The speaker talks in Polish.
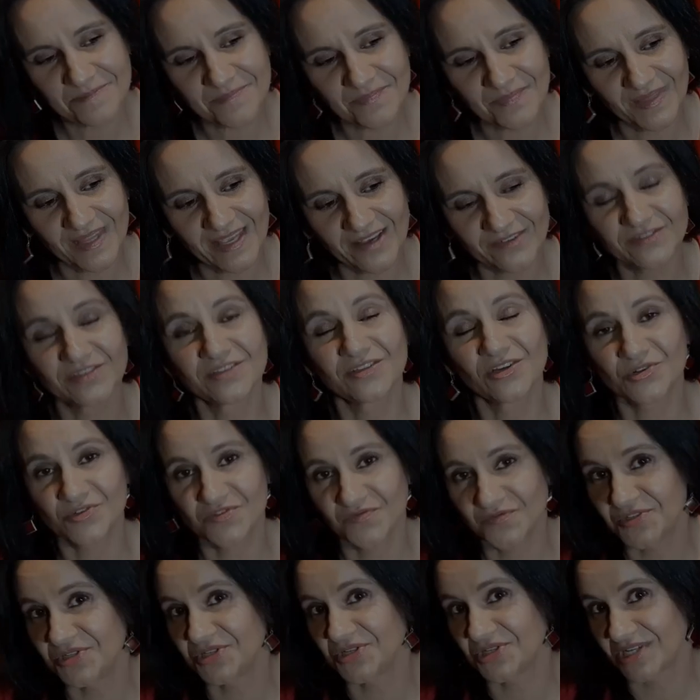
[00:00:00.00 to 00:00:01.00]
Ja wtedy
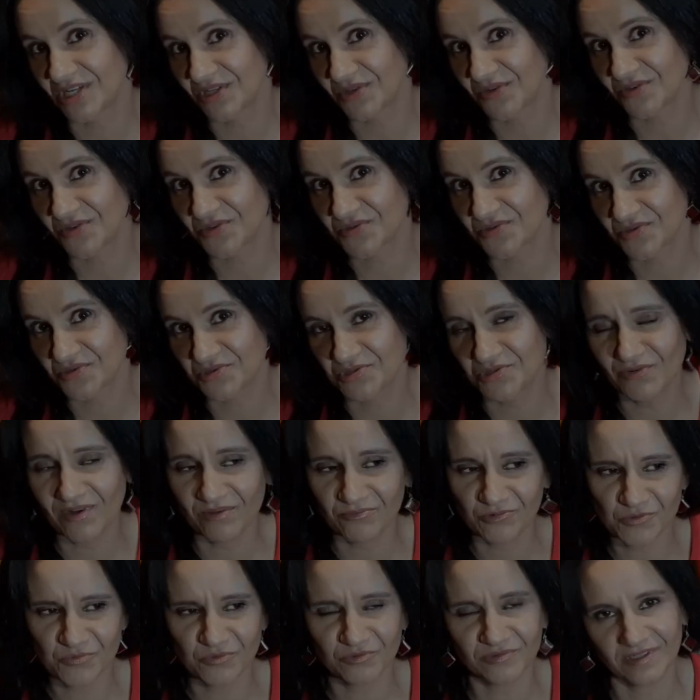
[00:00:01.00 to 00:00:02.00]
oczywiście się na to nie zgodziłam,
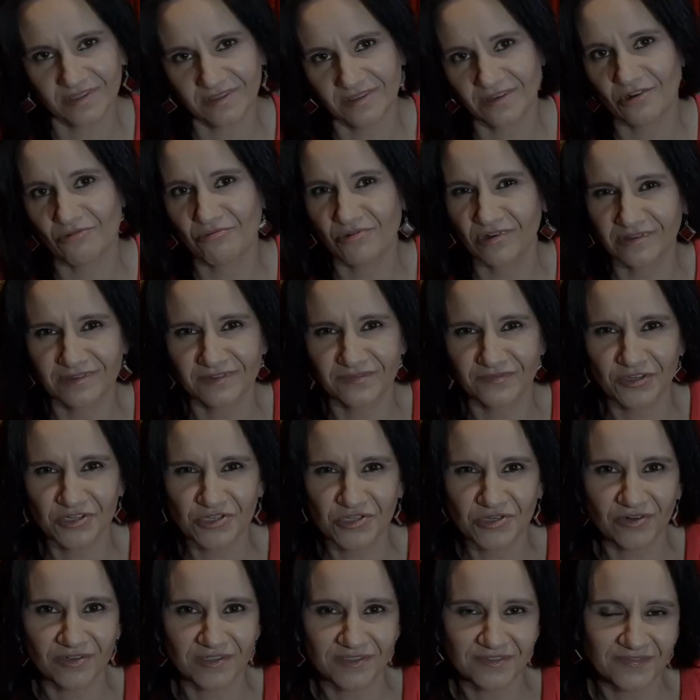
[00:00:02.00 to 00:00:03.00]
już był taki chłodny
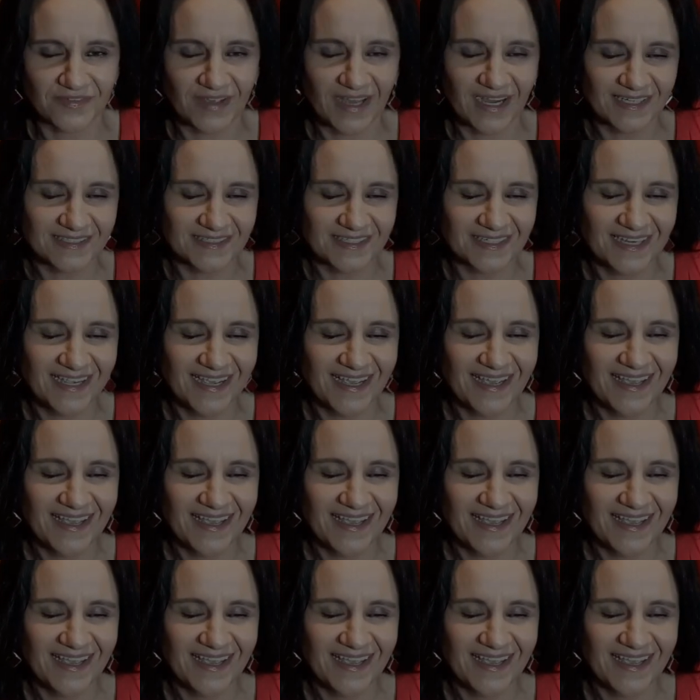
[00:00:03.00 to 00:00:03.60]
wieczorny wiatr.